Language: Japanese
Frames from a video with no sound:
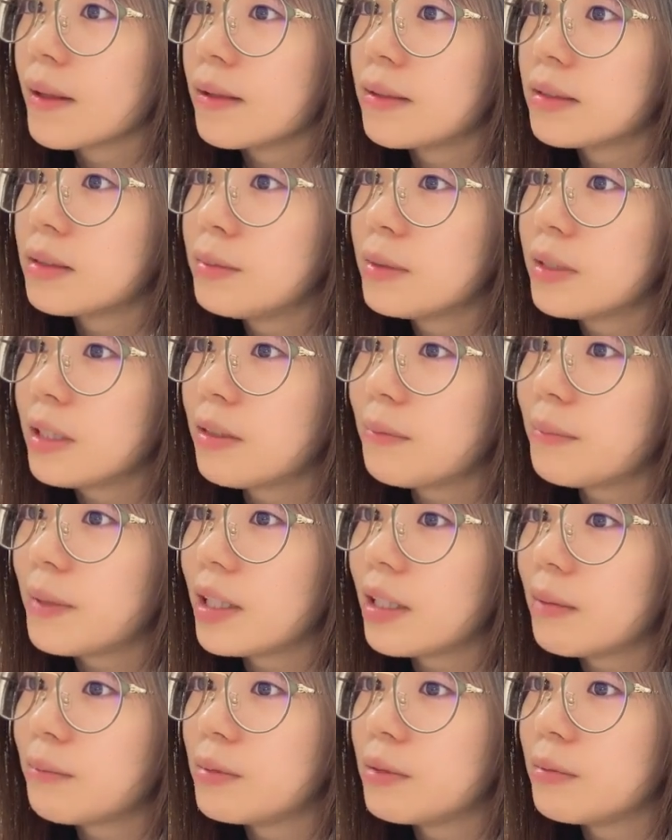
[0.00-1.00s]
酢豚の
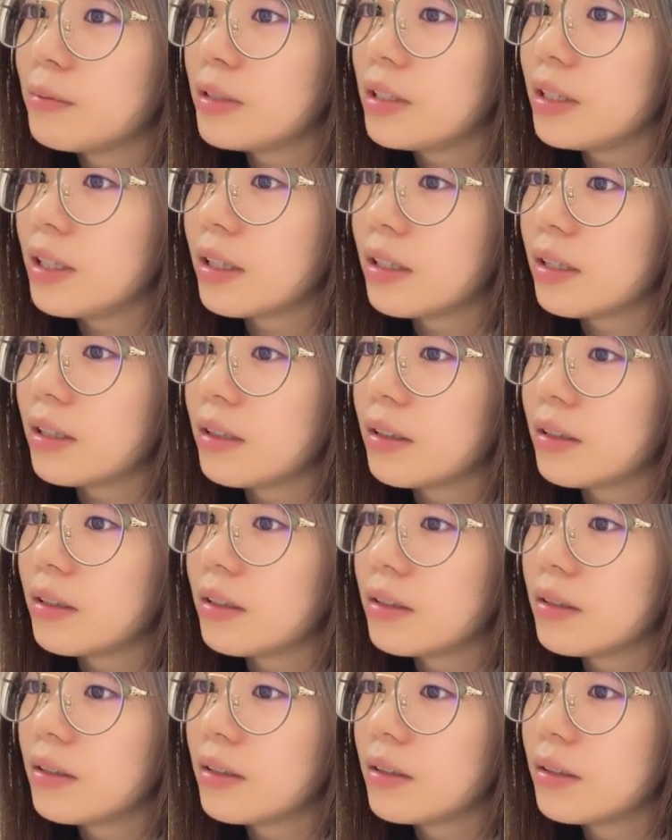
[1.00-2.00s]
パイナップル無理だな
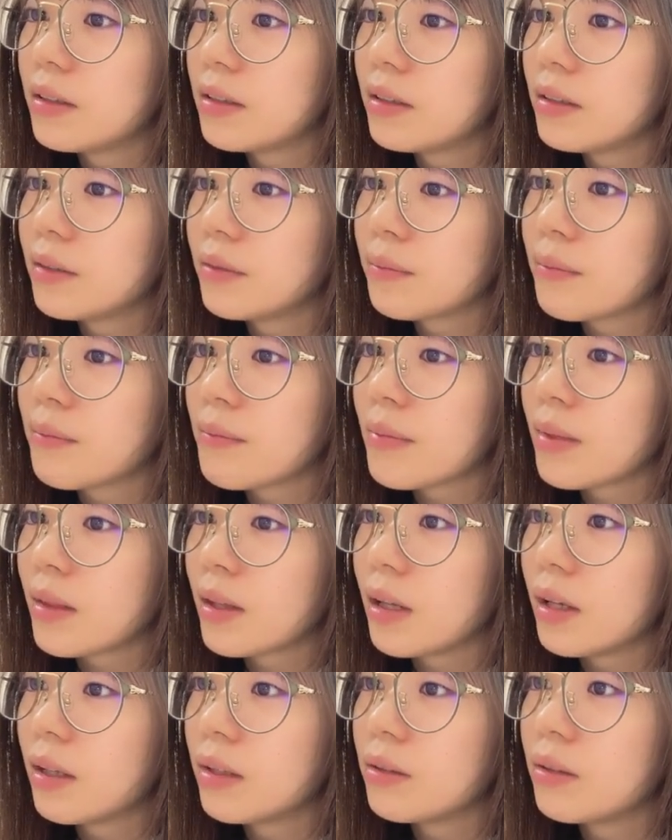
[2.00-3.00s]

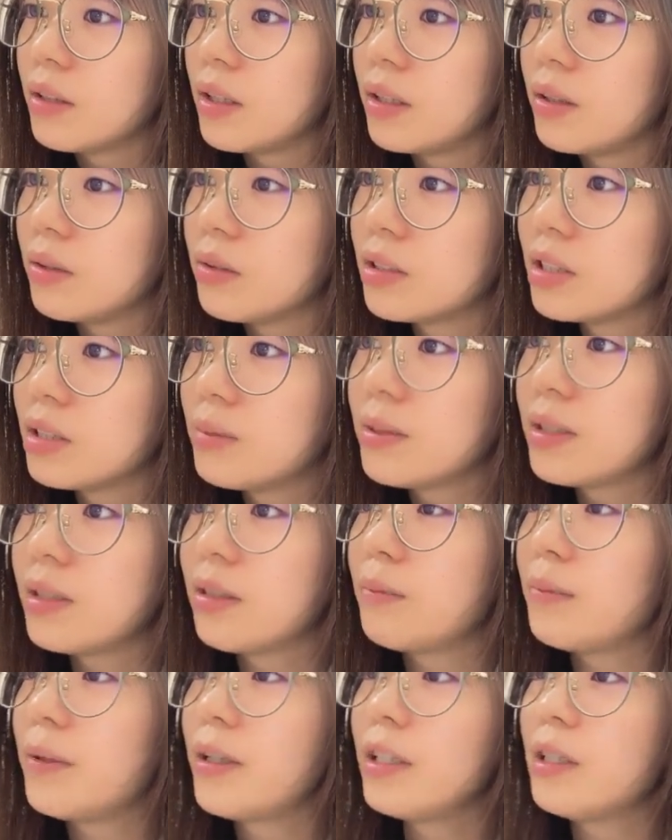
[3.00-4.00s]
あとあの酢豚
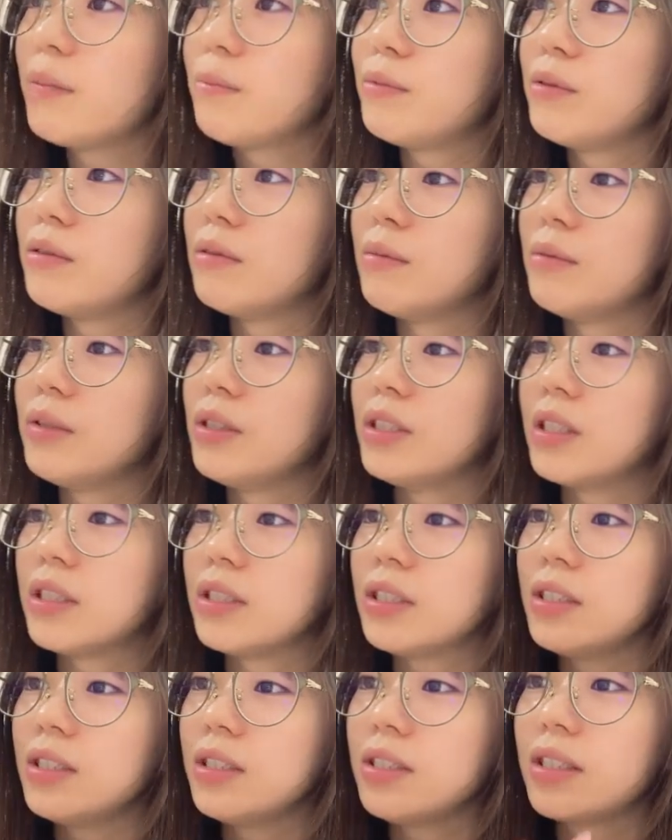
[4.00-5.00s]
のパイナップルも無理だ
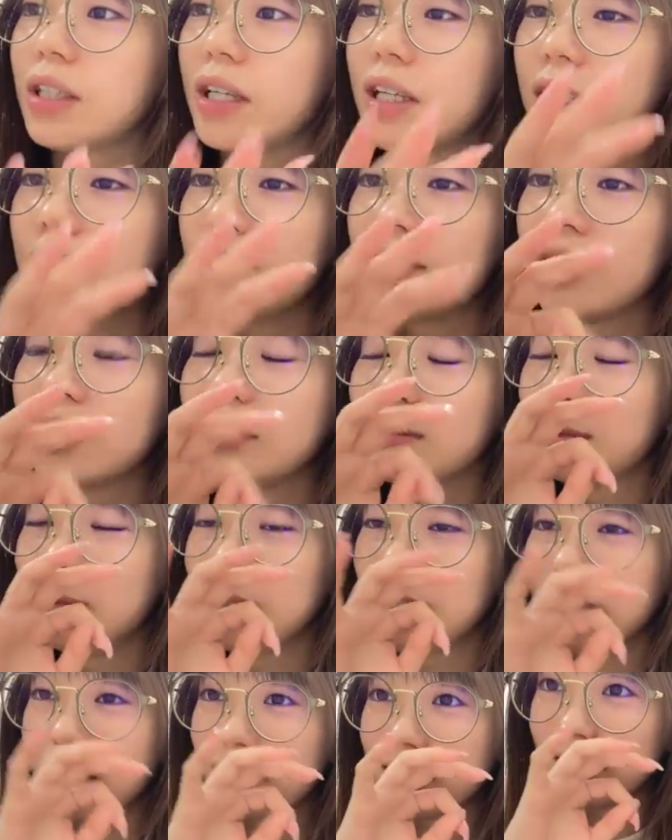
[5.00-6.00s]
しカレーの梨も
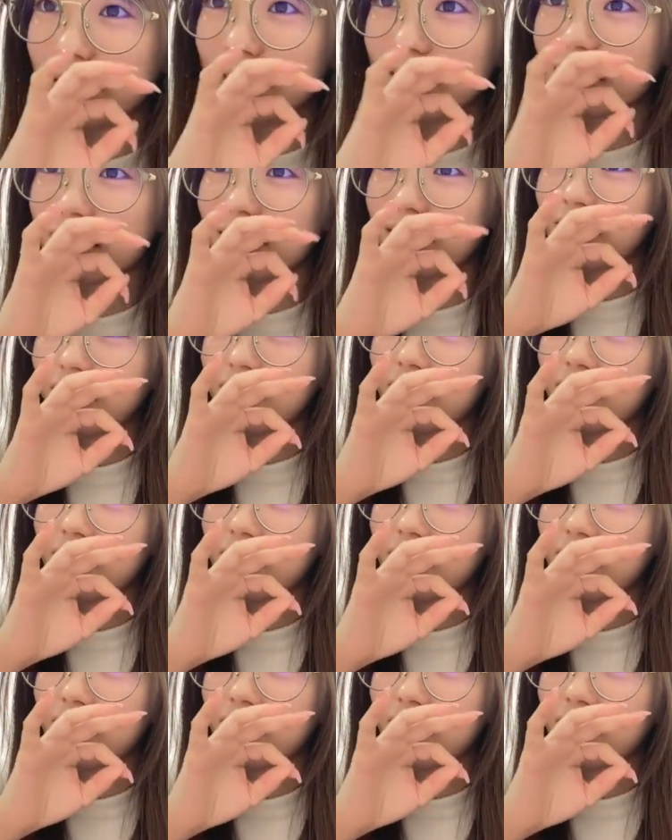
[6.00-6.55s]
無理だし